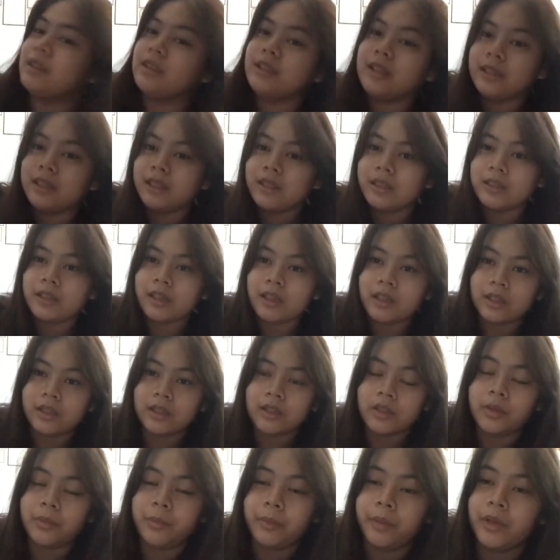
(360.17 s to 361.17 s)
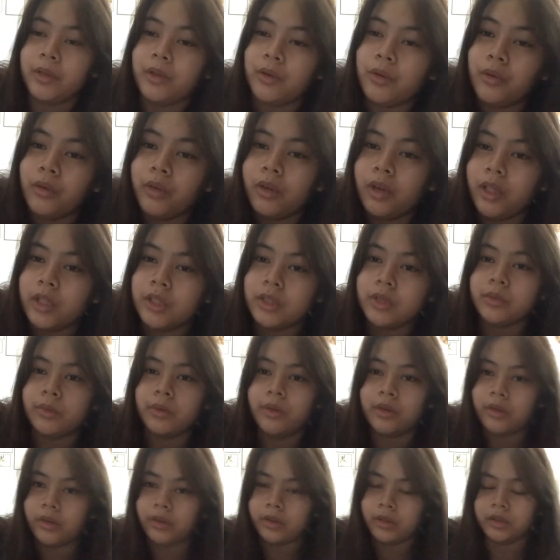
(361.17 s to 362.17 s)
dadagdagan ko pa yung collage wall
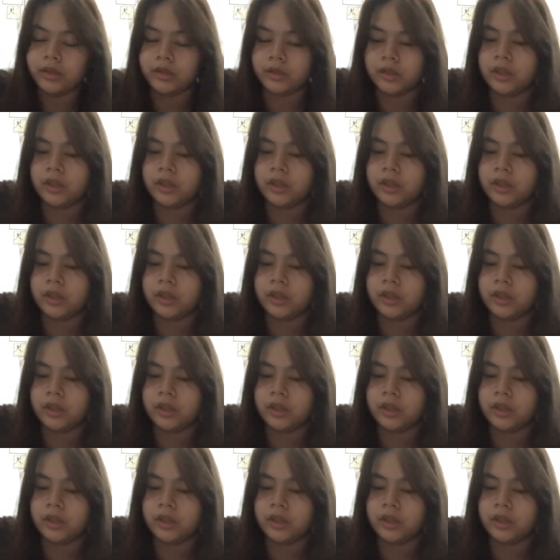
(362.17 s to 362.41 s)
ko dito sa